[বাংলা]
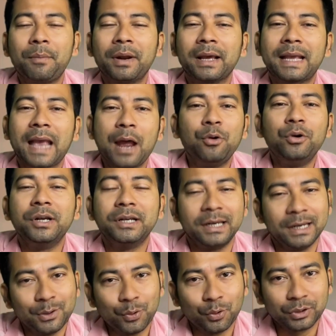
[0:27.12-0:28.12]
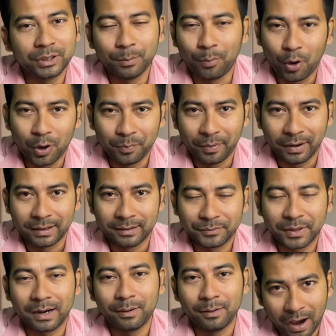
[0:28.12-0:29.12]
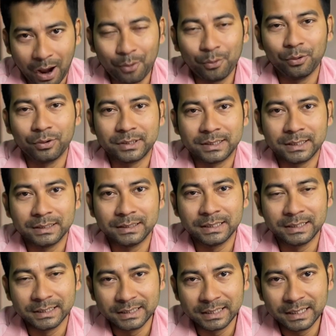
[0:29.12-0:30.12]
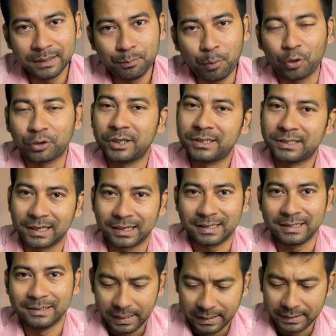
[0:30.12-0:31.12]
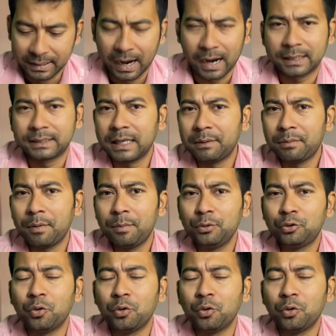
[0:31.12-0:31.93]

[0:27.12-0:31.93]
যে আমরা কেন ডিটেলিং করতে ভয় পাই তার কারণ হচ্ছে যে ডিটেলিং প্রসেসটা কি ডাক্তারবাবু